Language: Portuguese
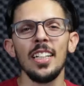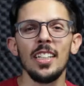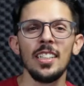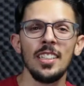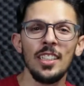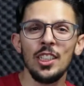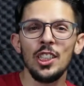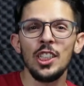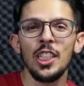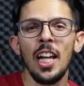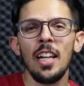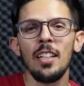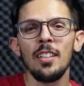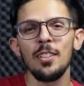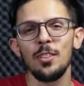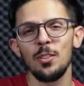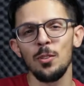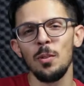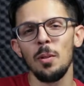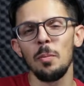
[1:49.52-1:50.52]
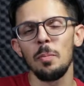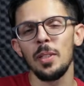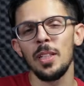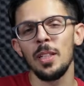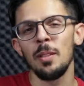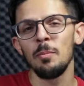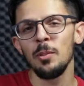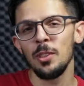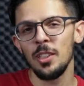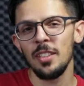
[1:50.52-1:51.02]
A DJI lançou um
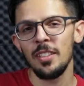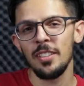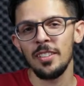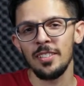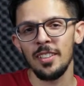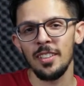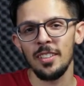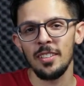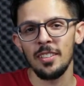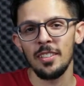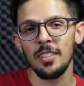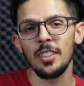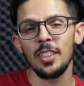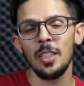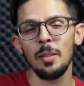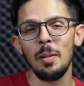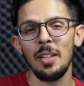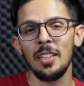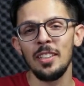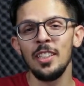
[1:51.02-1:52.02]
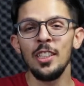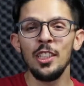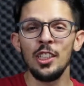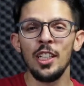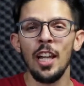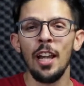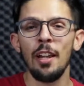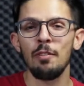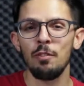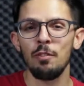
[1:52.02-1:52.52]
aparelho muito interessante, chamado DJI